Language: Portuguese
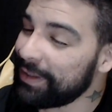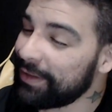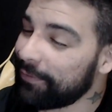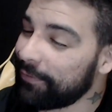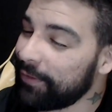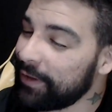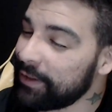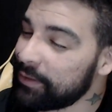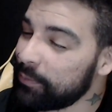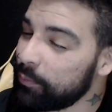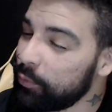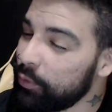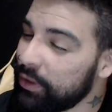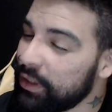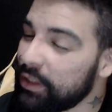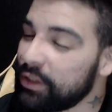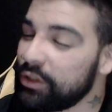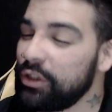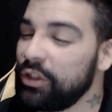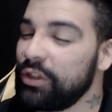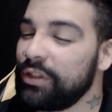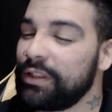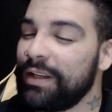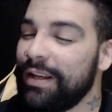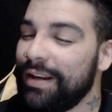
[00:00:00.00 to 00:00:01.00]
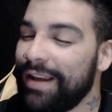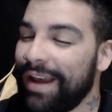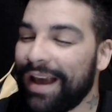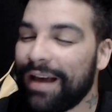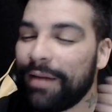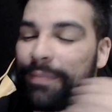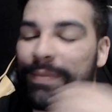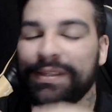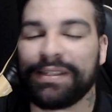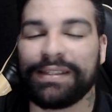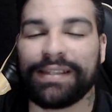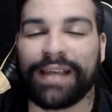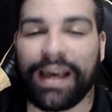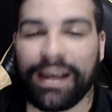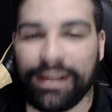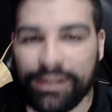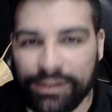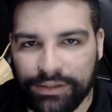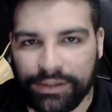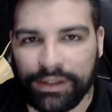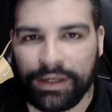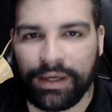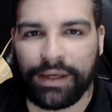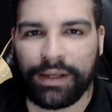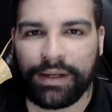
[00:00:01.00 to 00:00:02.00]
fez muita gente criar
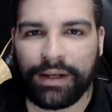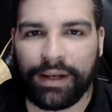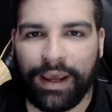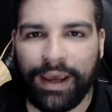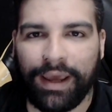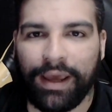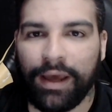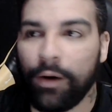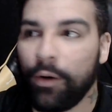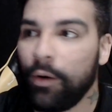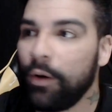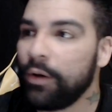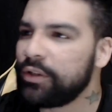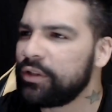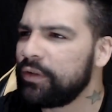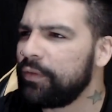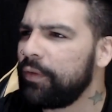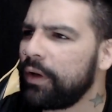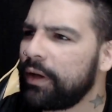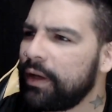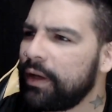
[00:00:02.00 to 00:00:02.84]
amizade, né? Ô, você